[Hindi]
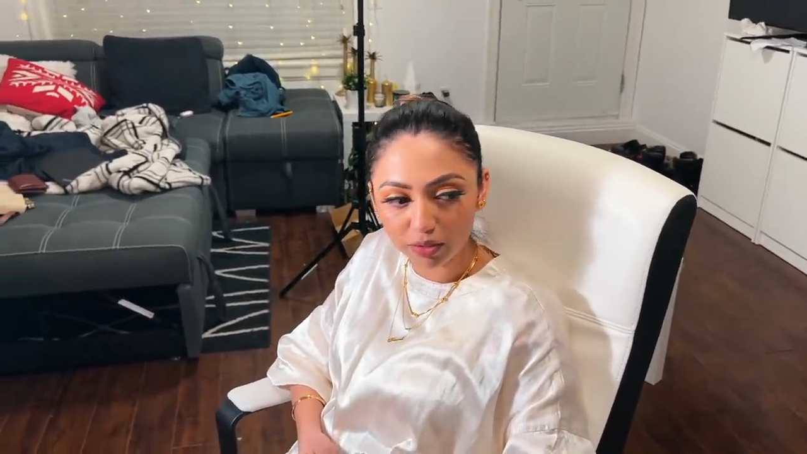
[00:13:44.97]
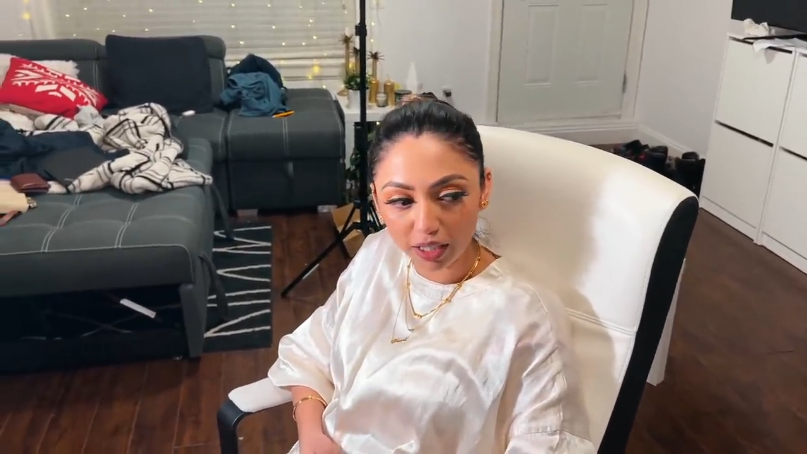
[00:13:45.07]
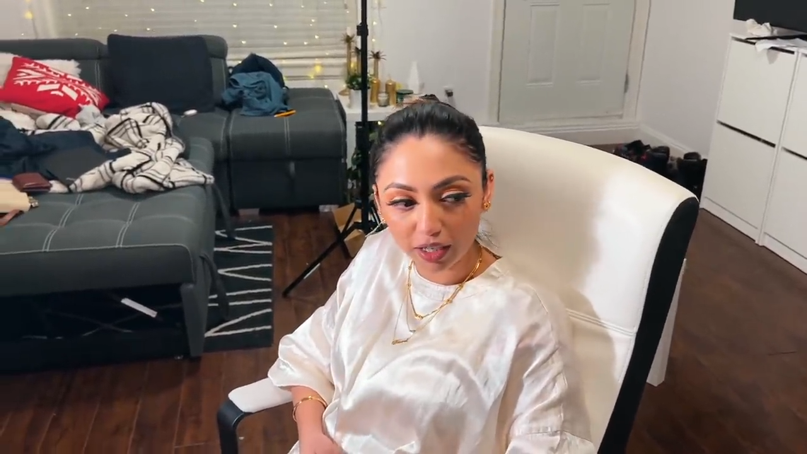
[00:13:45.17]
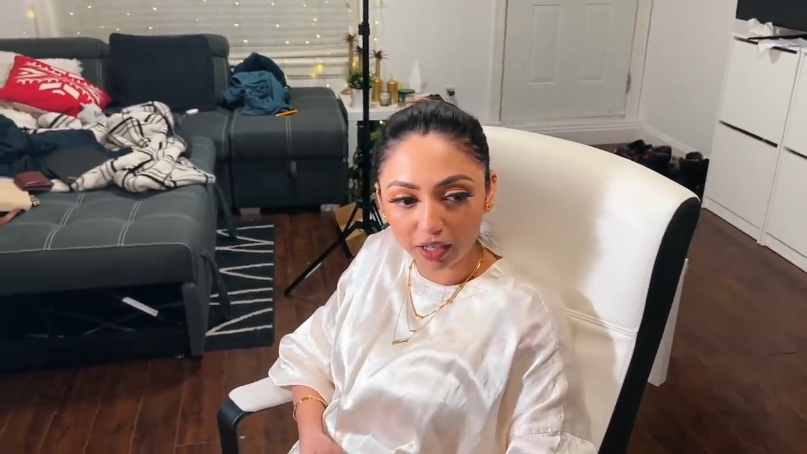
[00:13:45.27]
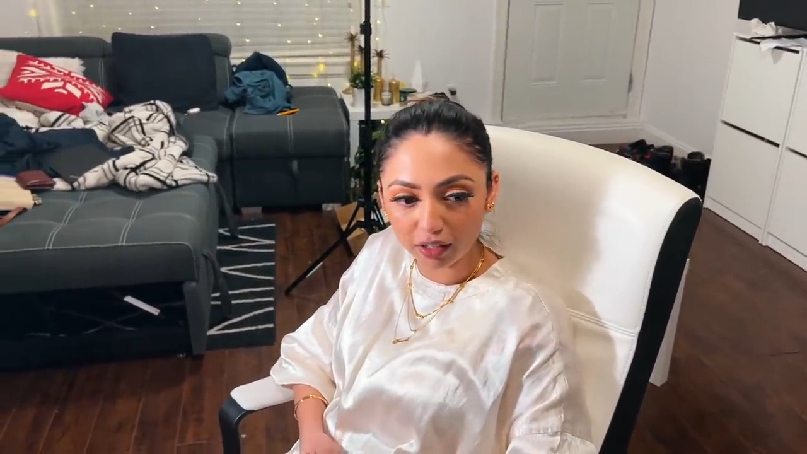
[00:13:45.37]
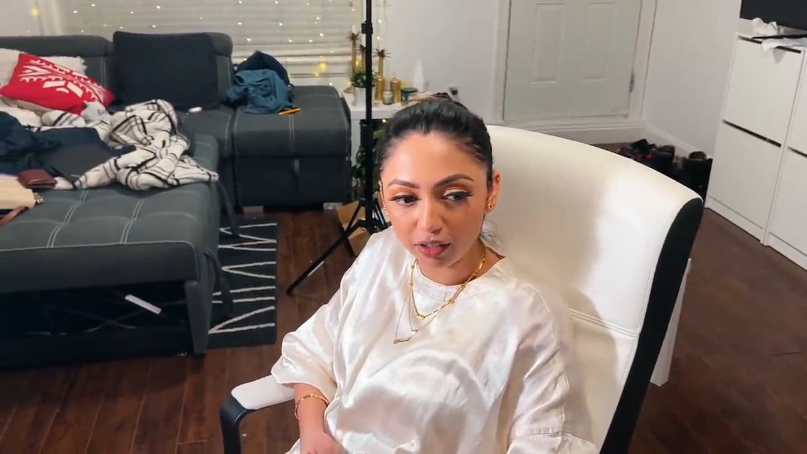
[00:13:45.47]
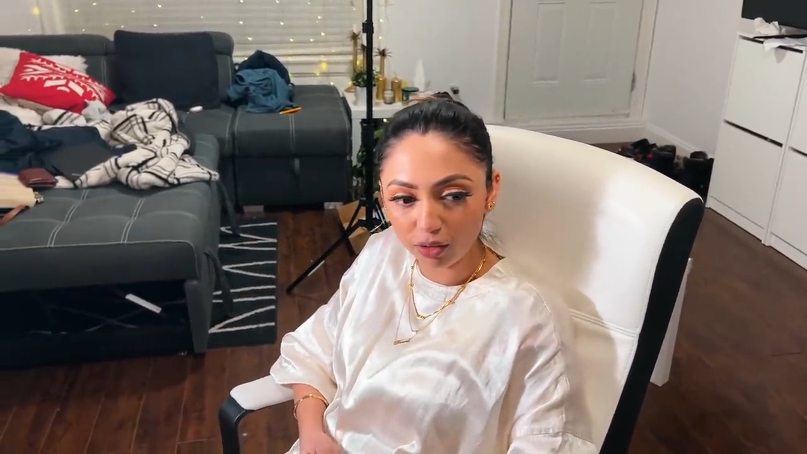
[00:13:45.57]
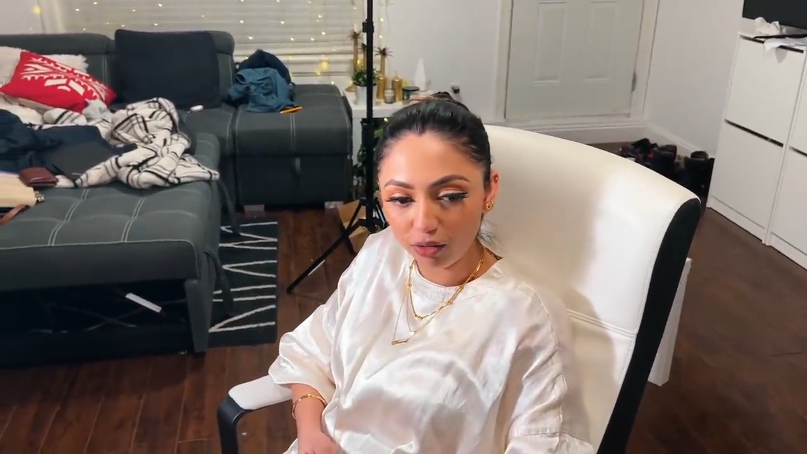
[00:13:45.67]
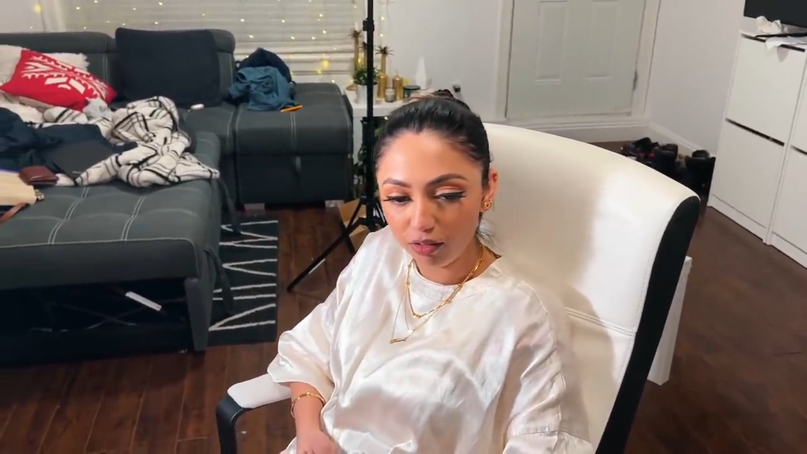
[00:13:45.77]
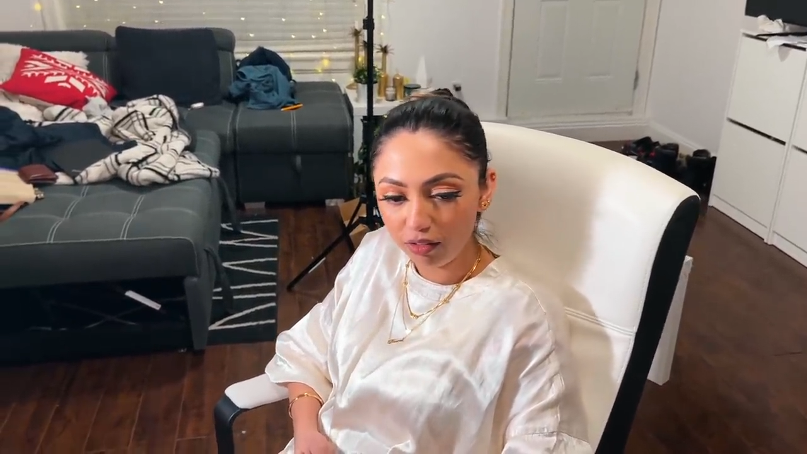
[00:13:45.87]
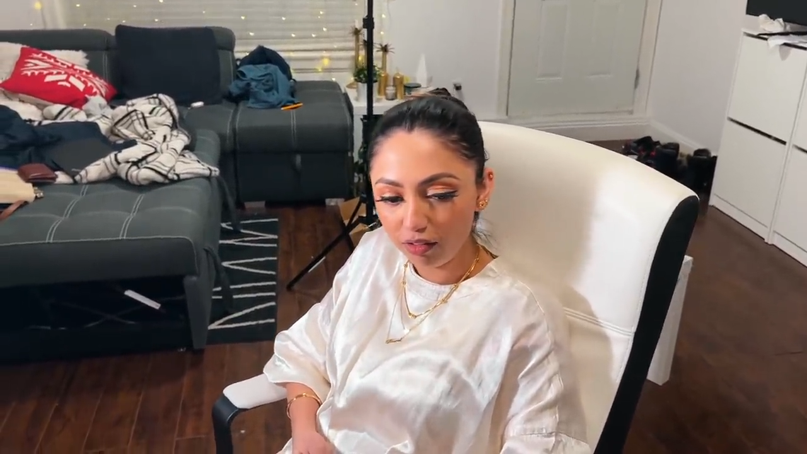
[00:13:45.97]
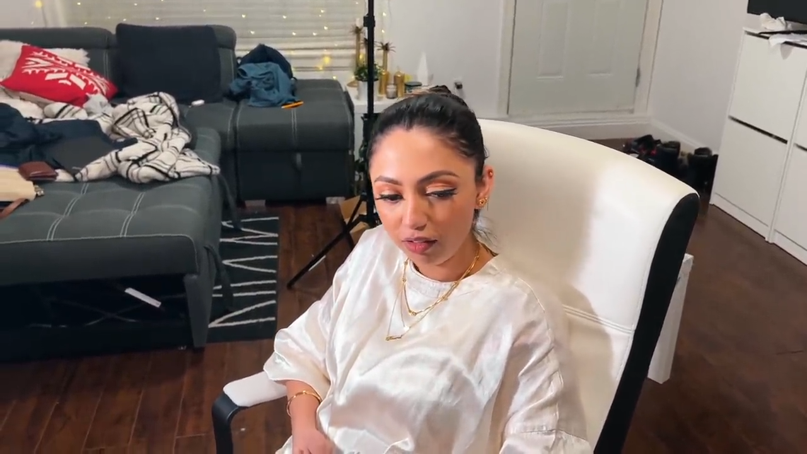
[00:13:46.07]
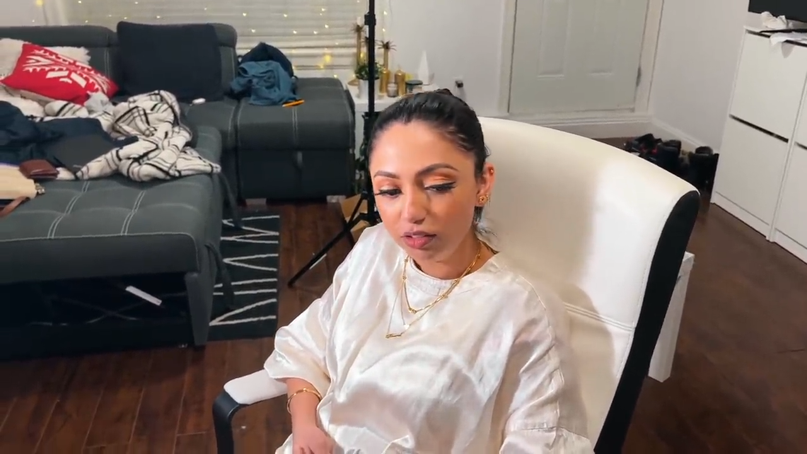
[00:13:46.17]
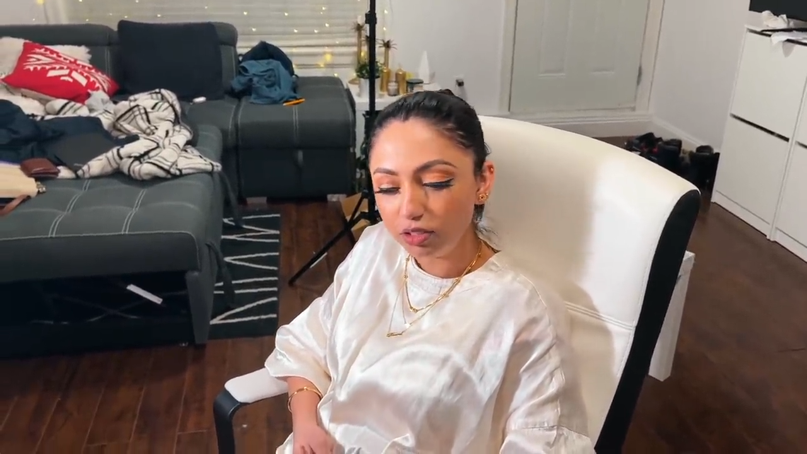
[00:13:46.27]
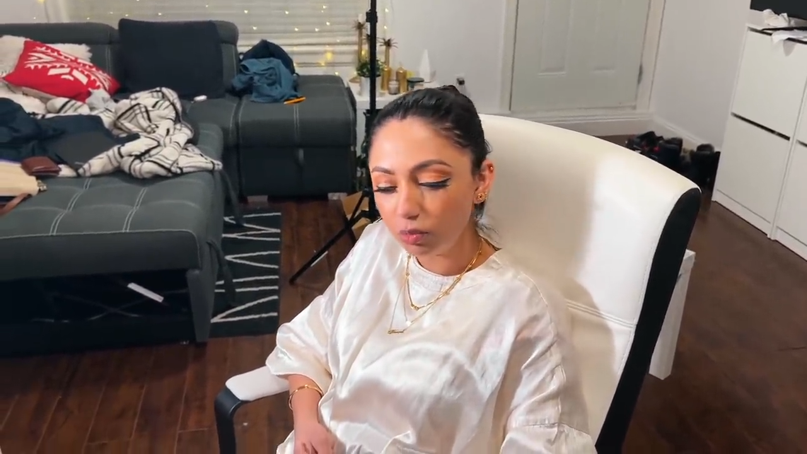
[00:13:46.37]
ये कर रहे हो
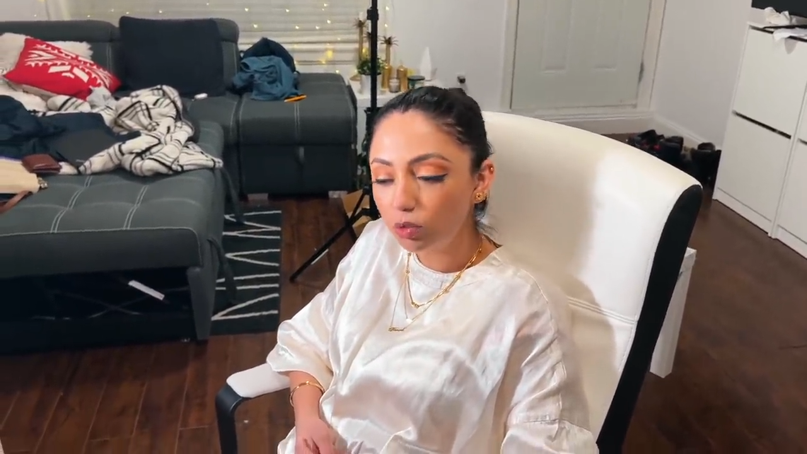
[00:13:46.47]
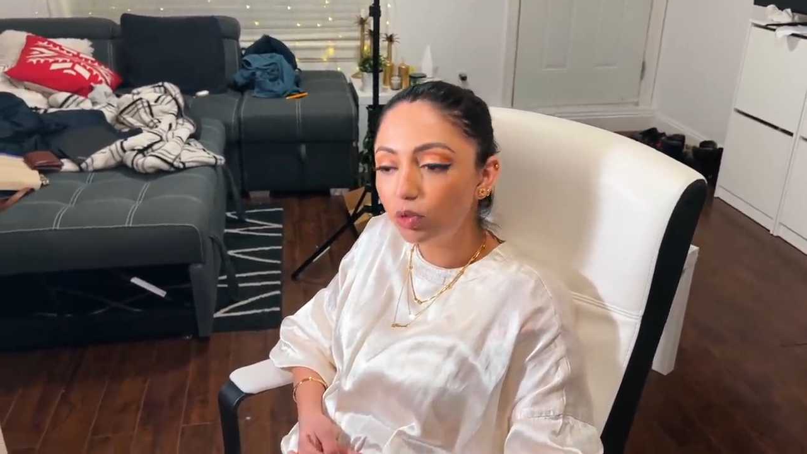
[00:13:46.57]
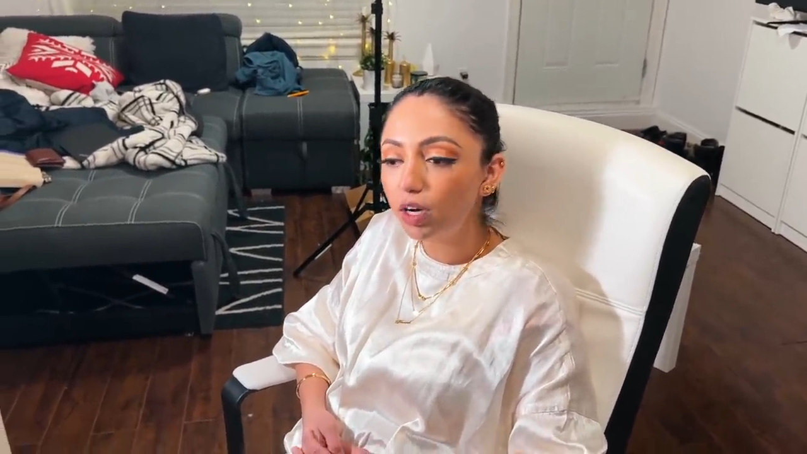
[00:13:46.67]
सबको